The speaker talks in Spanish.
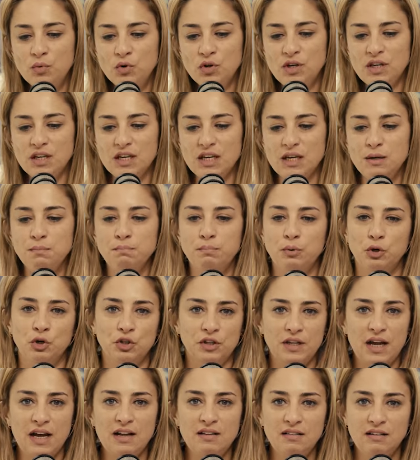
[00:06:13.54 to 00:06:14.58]
muy
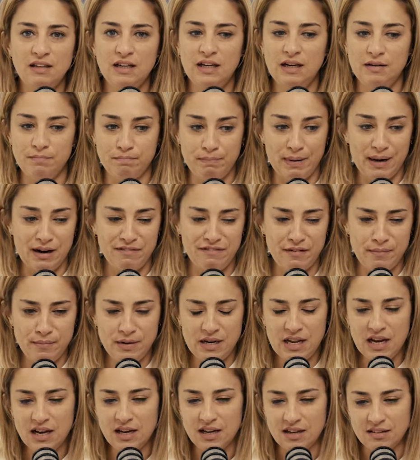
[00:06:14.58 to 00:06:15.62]
importante para
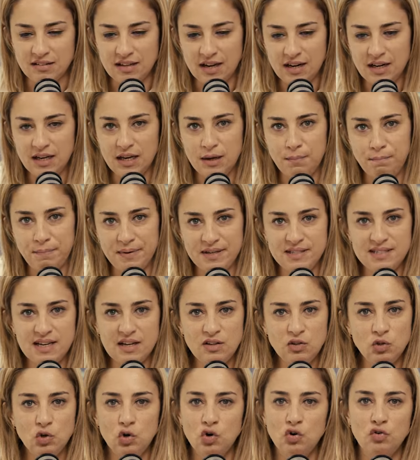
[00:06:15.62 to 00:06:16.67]
familias que están
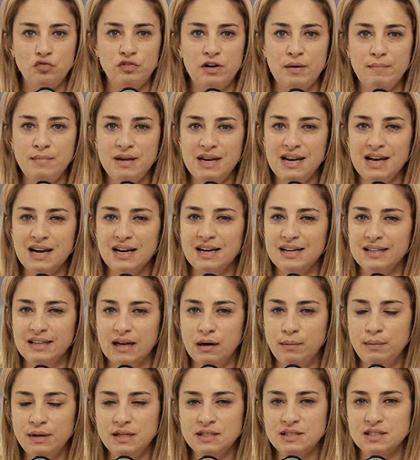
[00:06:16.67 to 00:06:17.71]
empezando o familias que
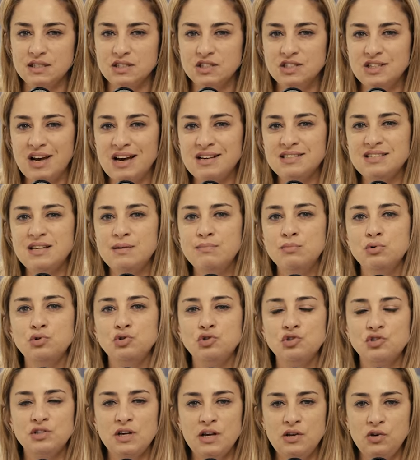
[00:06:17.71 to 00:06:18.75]
tal vez ya hace
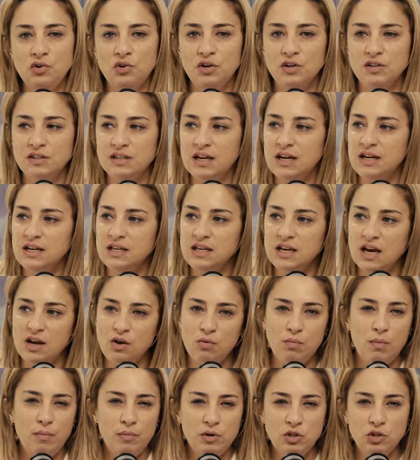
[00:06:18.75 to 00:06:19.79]
muchos años que están y hay
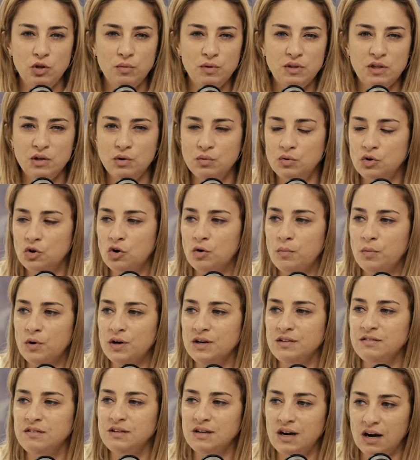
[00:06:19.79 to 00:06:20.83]
un momento, viste, que uno como
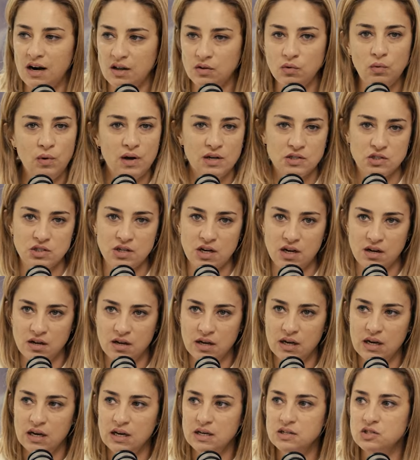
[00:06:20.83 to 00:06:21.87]
que tira la toalla,
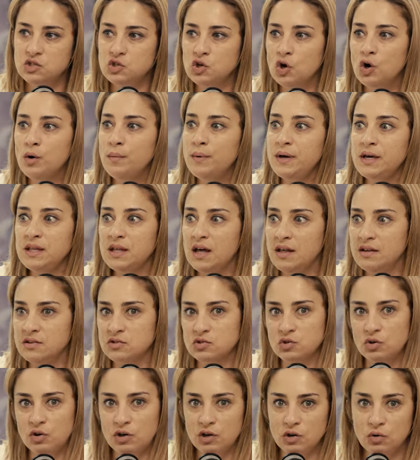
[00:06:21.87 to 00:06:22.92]
se olvida de
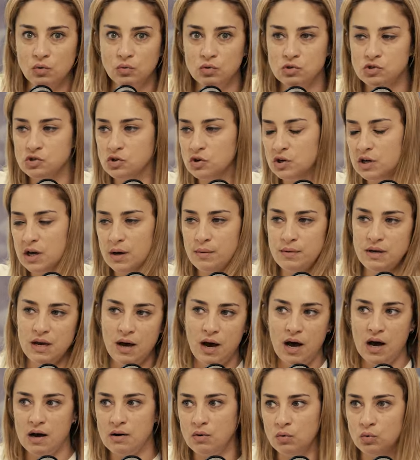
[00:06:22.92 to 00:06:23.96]
esos recursos que
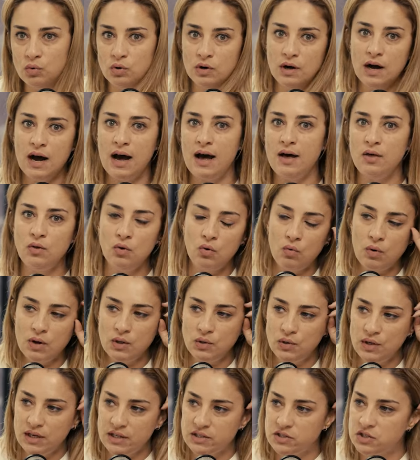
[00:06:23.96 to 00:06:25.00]
había hurgado
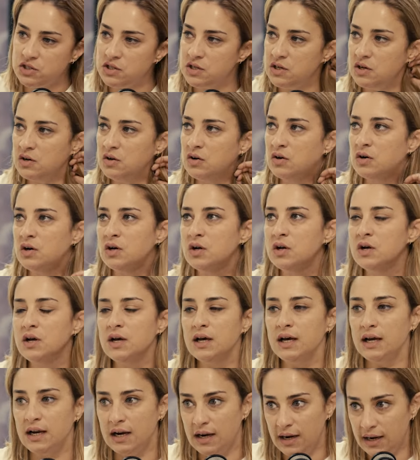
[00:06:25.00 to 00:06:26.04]
cuando era chico,
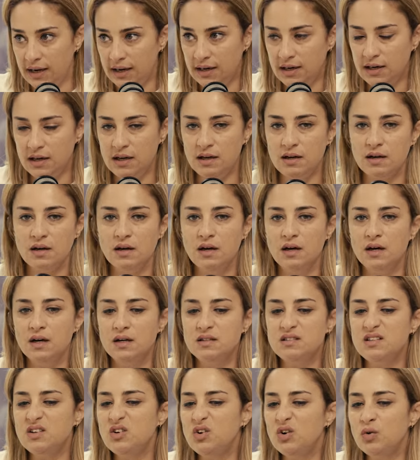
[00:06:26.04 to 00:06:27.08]
el nene, mm.
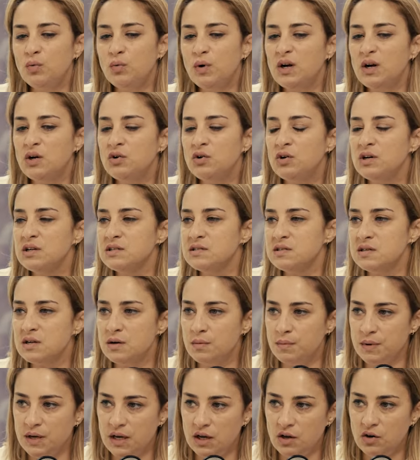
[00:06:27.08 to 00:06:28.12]
dice, no, igual no le
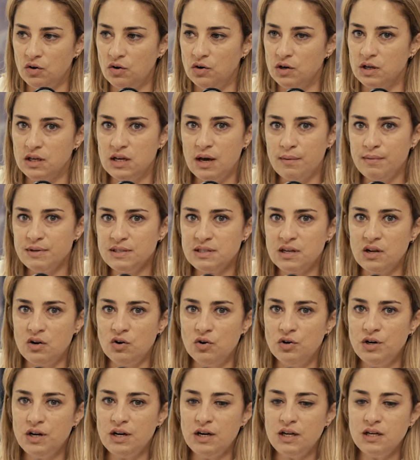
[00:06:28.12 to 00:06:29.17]
sirvieron. Y a veces
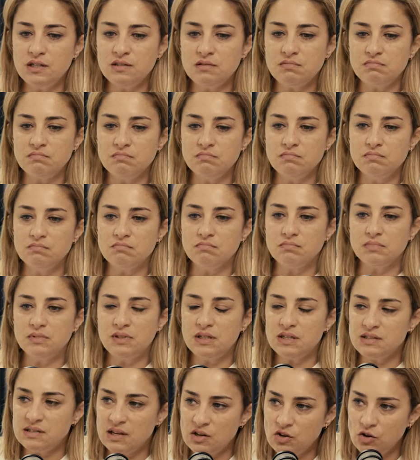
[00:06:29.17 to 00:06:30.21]
los nenes,
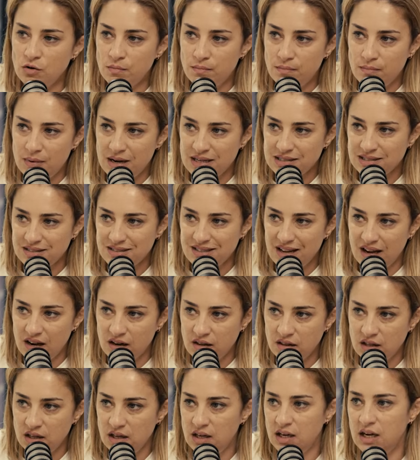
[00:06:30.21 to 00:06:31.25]
tres años más
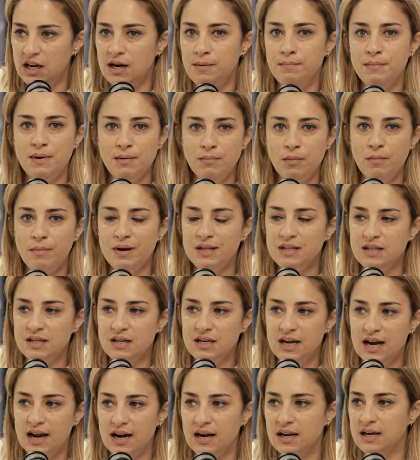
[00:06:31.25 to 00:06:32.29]
tarde, el mismo
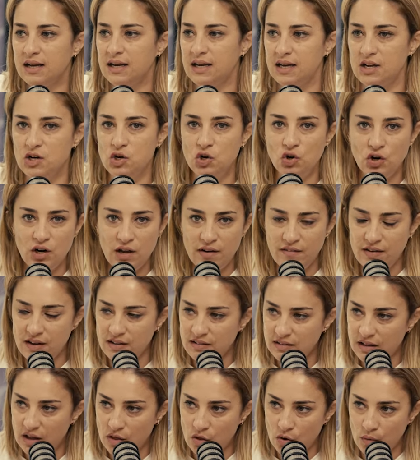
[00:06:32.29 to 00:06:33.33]
material que no le
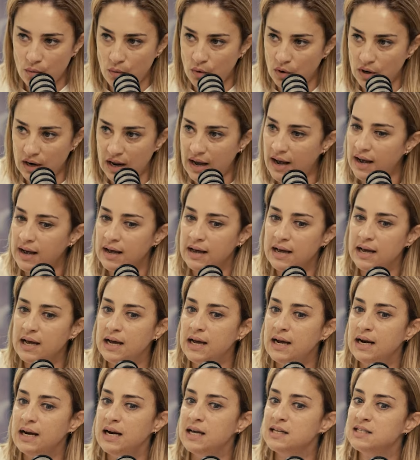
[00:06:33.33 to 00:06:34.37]
habían dado bola,
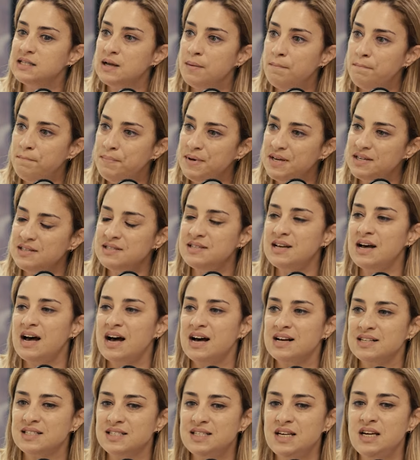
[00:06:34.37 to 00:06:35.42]
les empieza
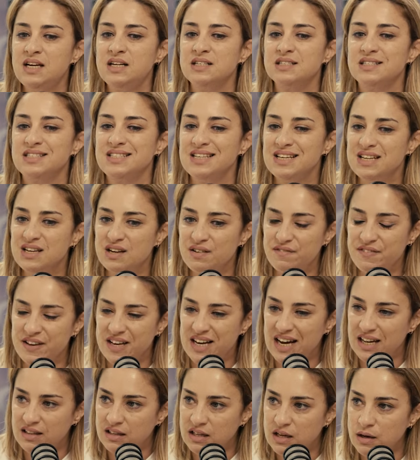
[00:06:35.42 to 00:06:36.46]
a ser
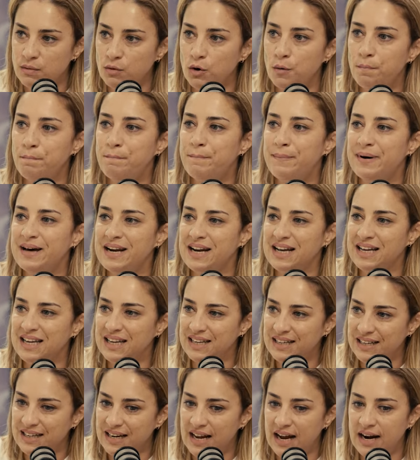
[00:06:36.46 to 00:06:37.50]
significativo para
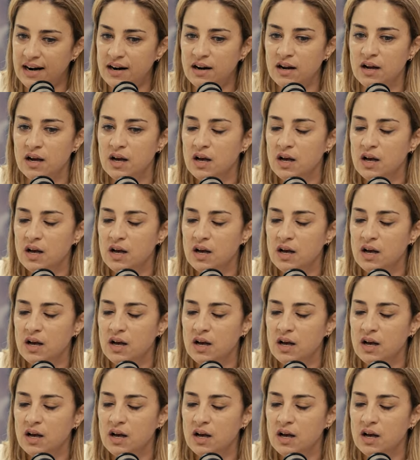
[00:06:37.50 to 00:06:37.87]
generar